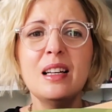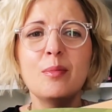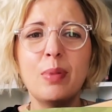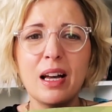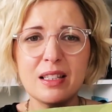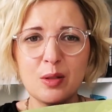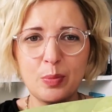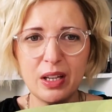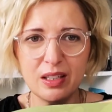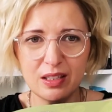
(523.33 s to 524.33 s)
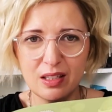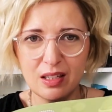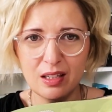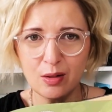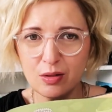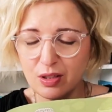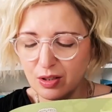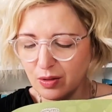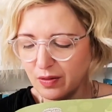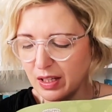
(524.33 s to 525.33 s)
bardzo pięknie
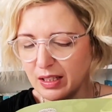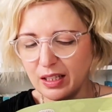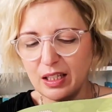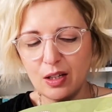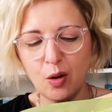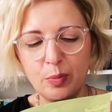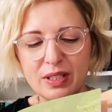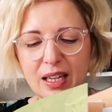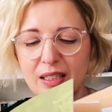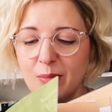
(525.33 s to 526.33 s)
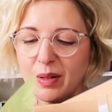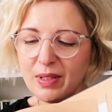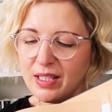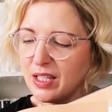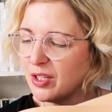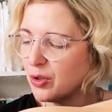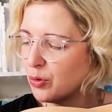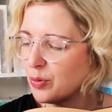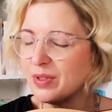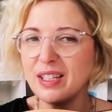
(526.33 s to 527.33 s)
rozrysowane i opisane. Mam nadzieję, że
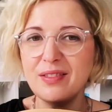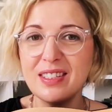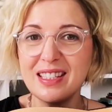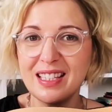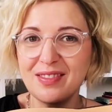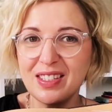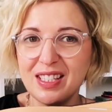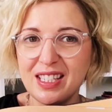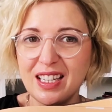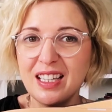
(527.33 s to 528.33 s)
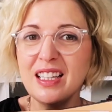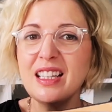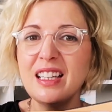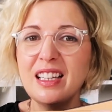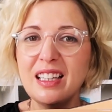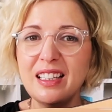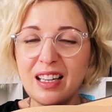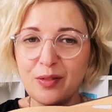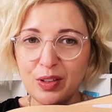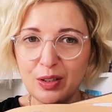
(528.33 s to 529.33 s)
już mniej więcej więcej wiecie, e,
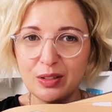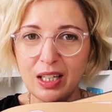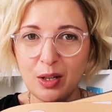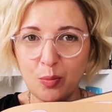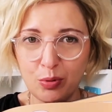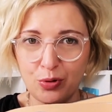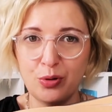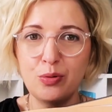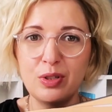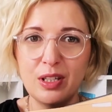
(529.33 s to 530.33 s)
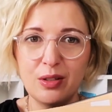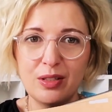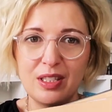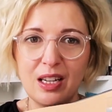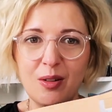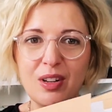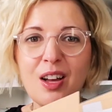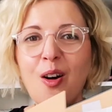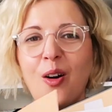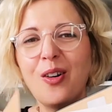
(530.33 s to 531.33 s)
jak wyglądają poszczególne rozdziały.
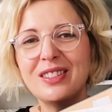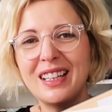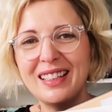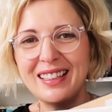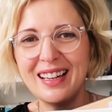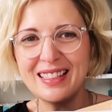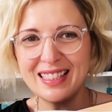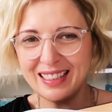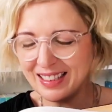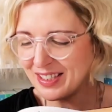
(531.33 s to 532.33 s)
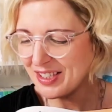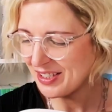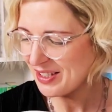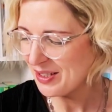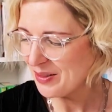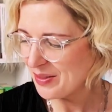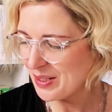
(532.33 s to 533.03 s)
O, te irlandzkie też są